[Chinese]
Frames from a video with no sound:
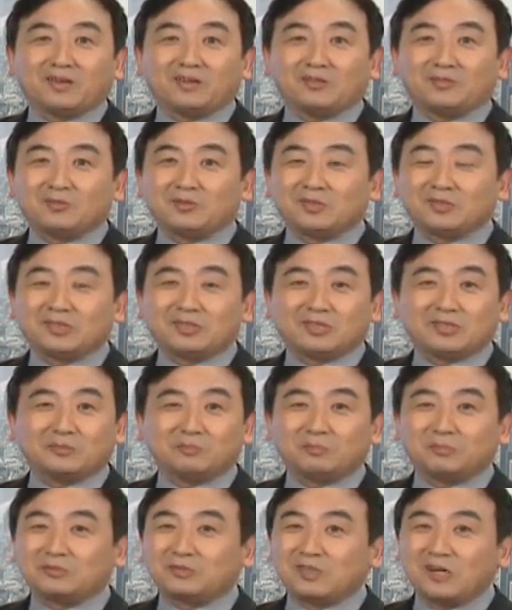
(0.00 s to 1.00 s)
说这个
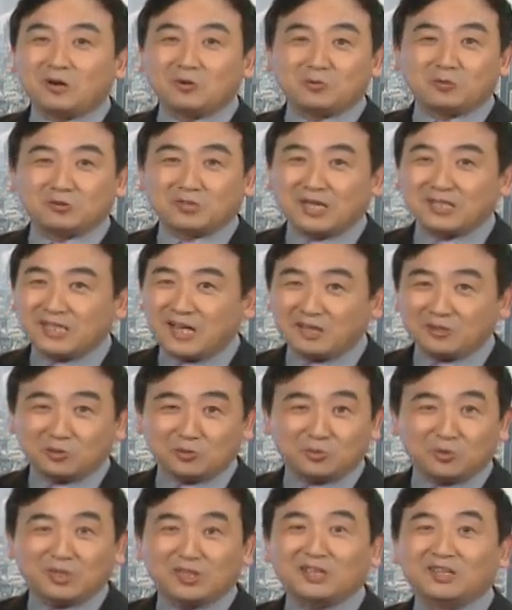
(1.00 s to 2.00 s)
不知道共产党有
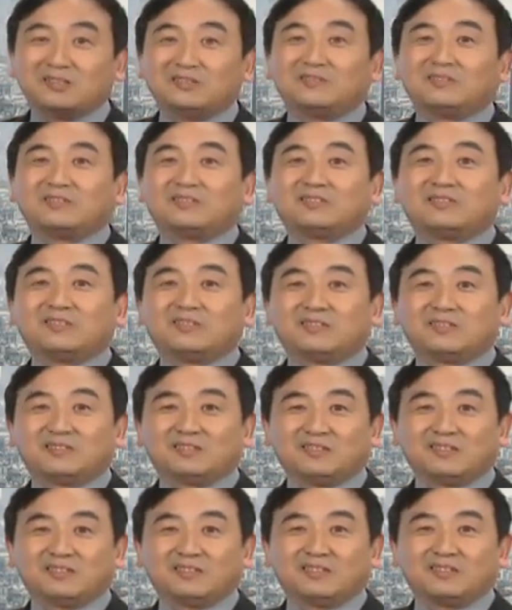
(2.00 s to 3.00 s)
多狠，
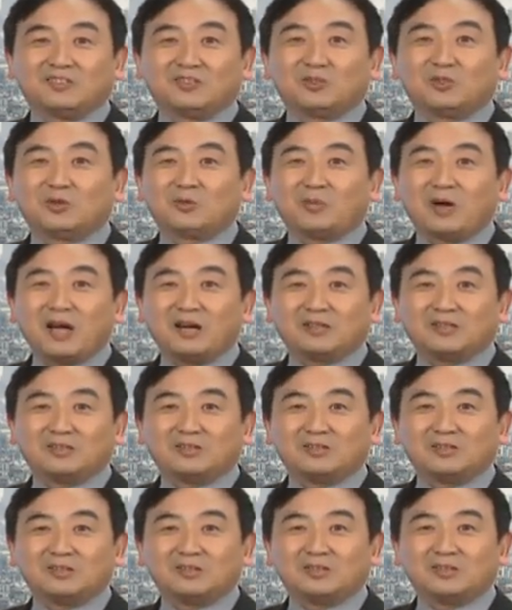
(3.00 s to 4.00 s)
对吧？
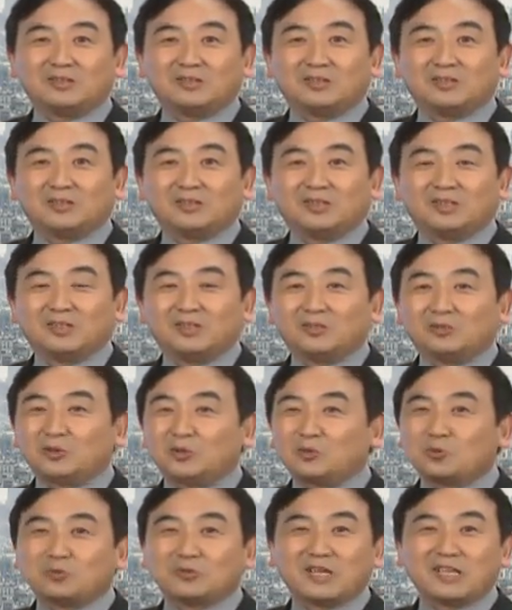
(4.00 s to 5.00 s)
说
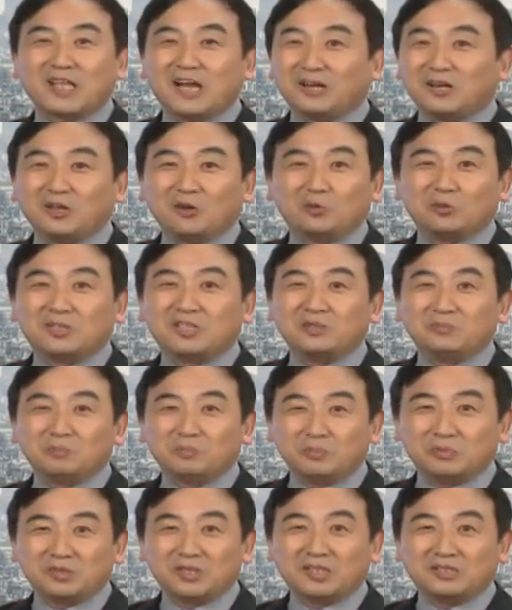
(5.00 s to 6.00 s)
共产党六亲
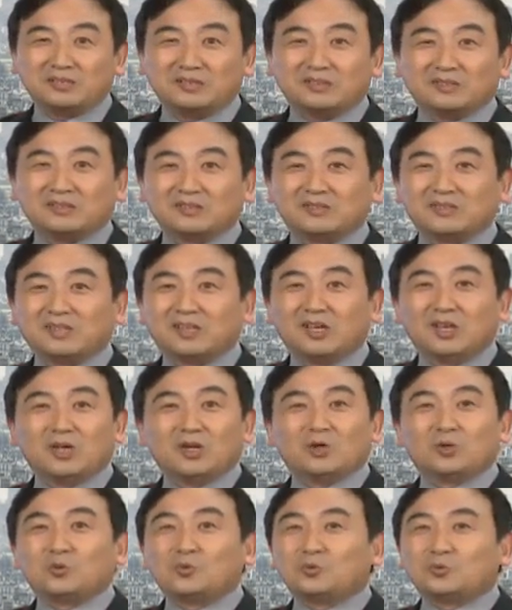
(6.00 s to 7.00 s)
不认，
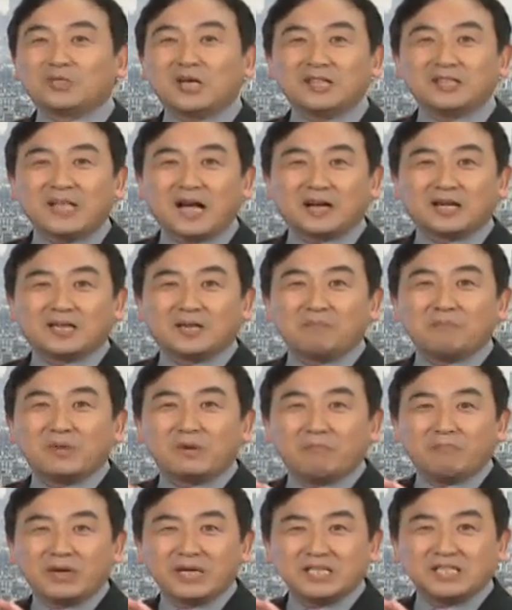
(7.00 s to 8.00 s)
共产党根本
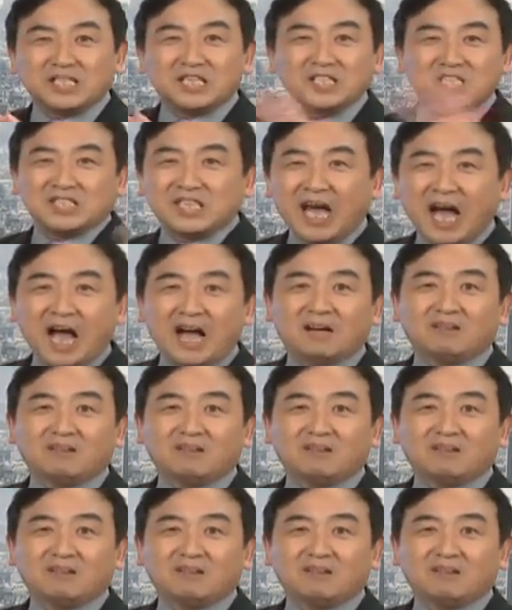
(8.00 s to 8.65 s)
没亲家，